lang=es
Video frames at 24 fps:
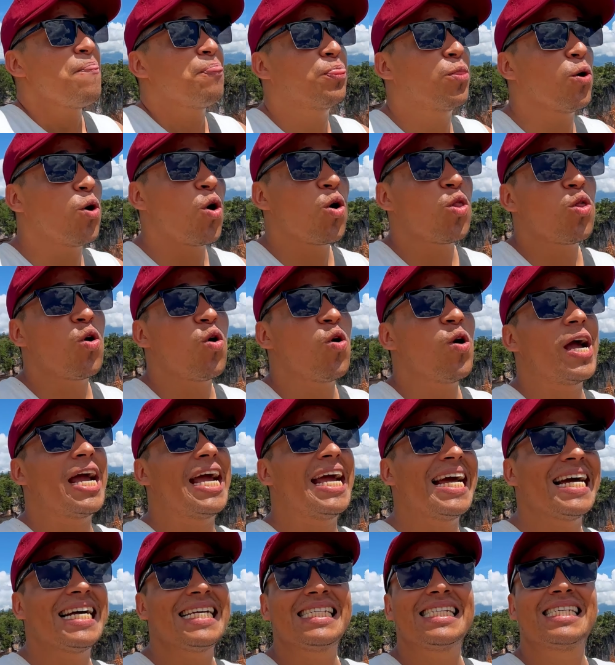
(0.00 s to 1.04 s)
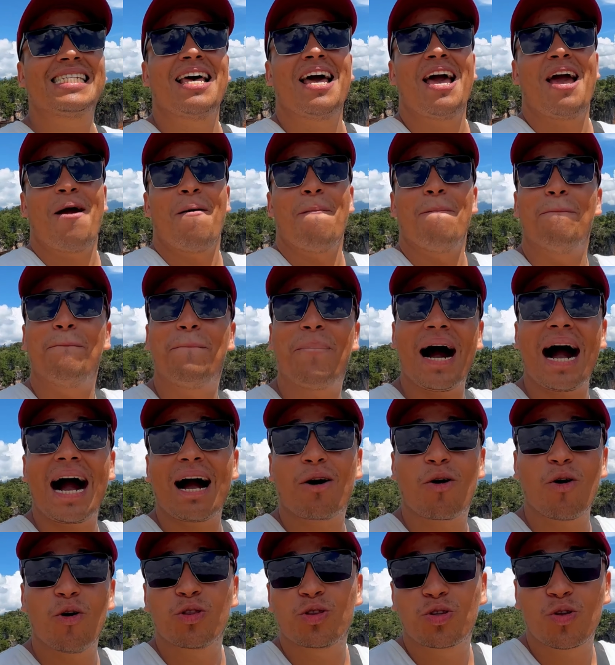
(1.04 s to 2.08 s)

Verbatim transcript: Todo es bajo